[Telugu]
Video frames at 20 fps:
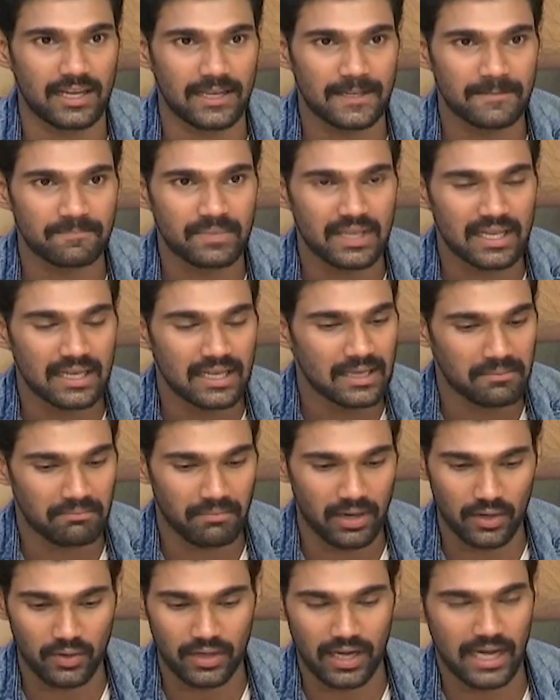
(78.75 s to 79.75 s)
కానీ
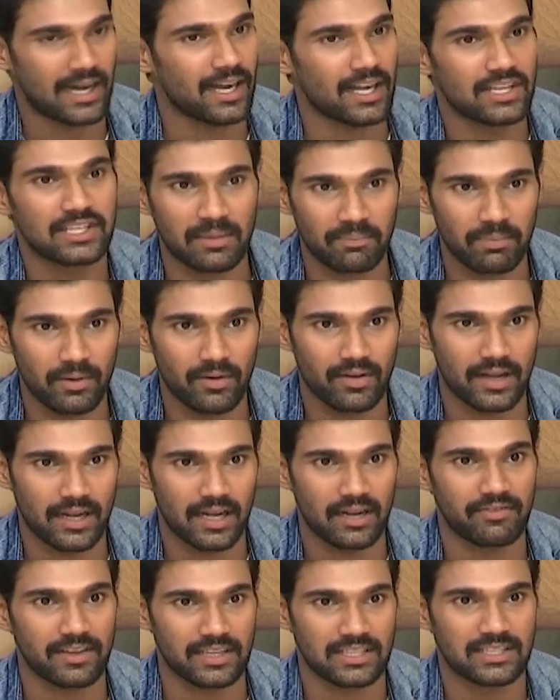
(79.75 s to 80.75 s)
మనం ఎక్కడ చెప్పలేము
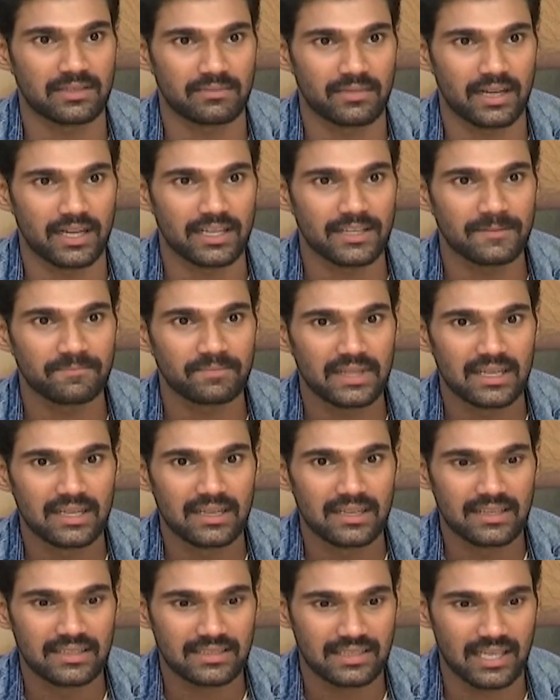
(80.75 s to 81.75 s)
ఆయన ఫస్ట్ సినిమాని
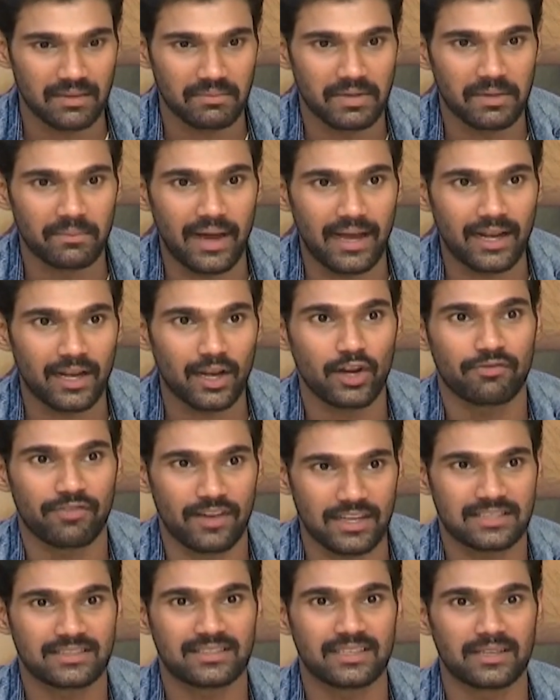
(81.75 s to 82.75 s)
సార్ మీ బ్యానర్లో
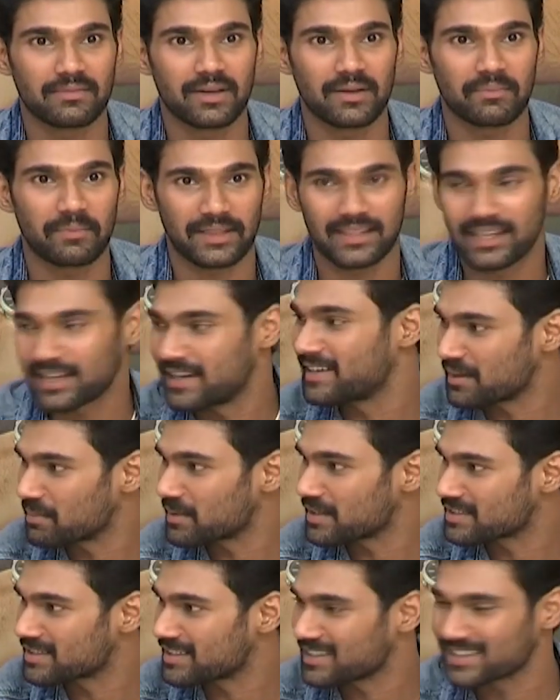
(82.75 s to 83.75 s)
ఫస్ట్ సినిమా పెద్ద హిట్
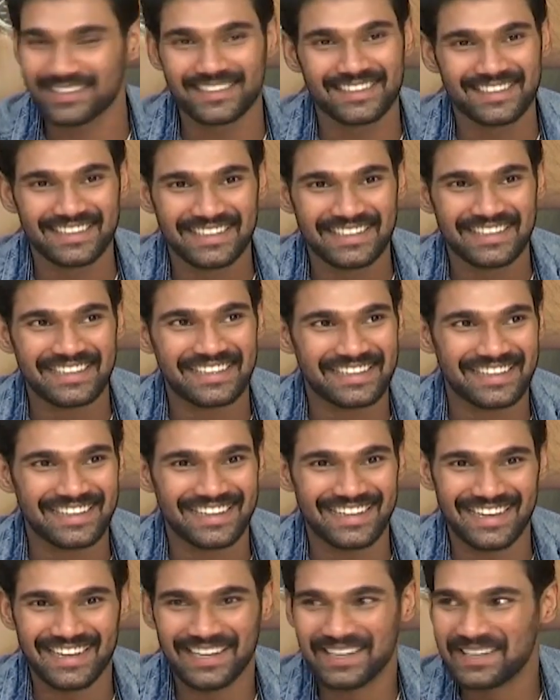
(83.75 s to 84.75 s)
అయిపోయింది సార్
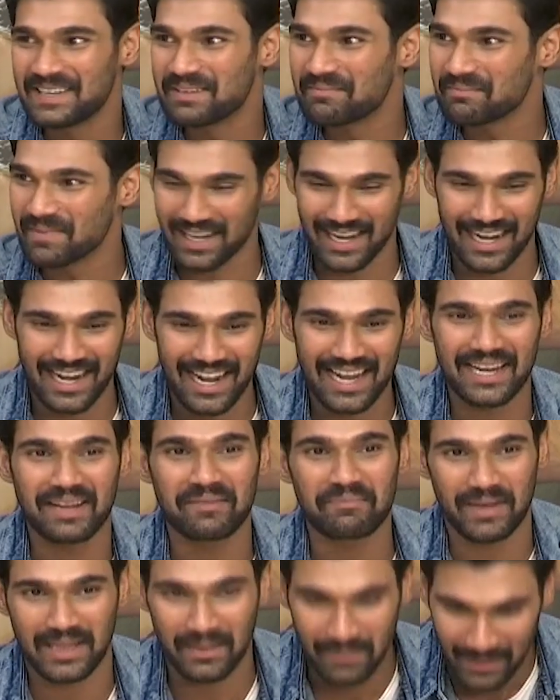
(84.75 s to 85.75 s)
మీరు ఇలానే
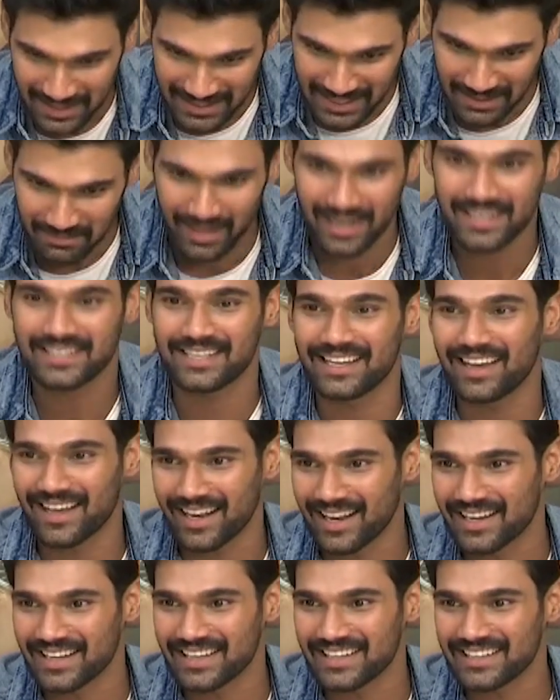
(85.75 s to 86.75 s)
పెద్ద పెద్ద సినిమాలే
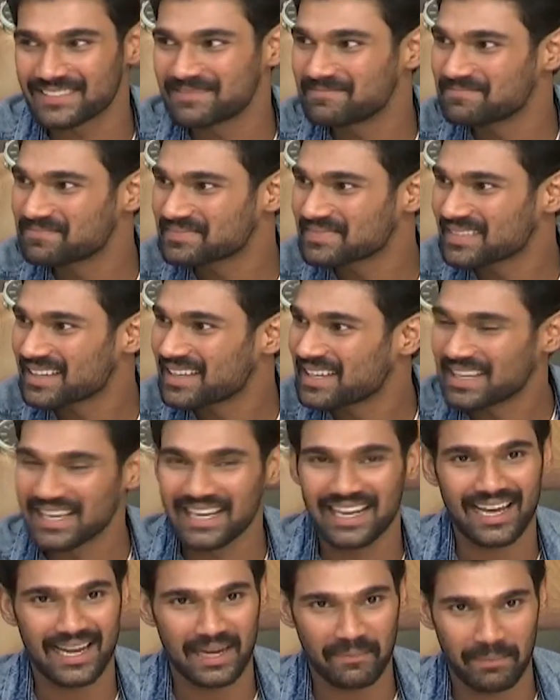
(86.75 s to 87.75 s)
చేయాలని
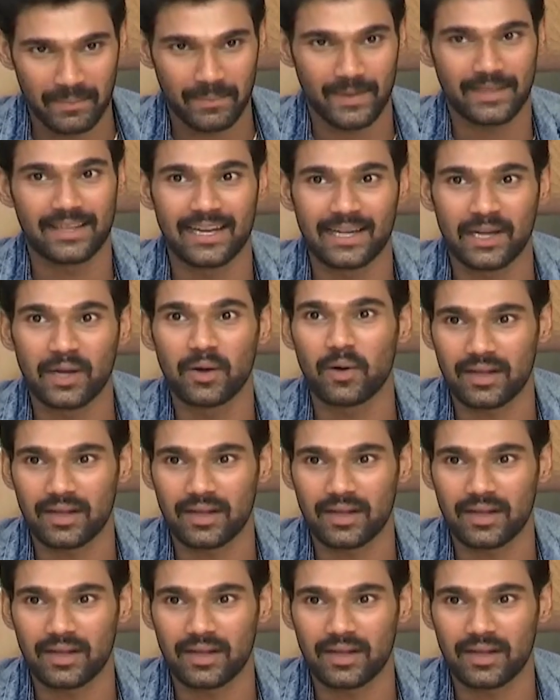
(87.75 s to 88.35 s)
ఇలానే పెద్ద పెద్ద హిట్లు